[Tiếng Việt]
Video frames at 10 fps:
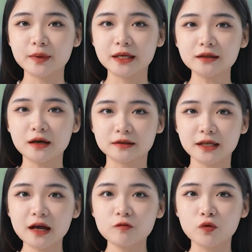biến thời
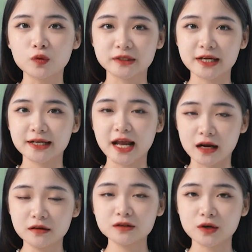tiết các vùng trên cả
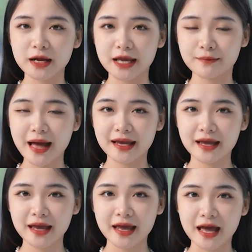nước trong ngày mai,
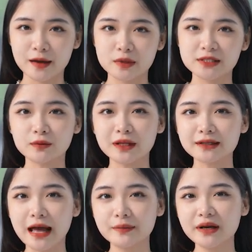26 tháng
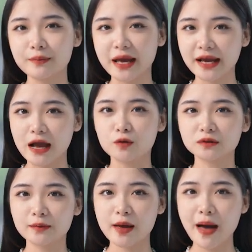8 năm
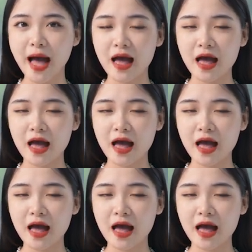2023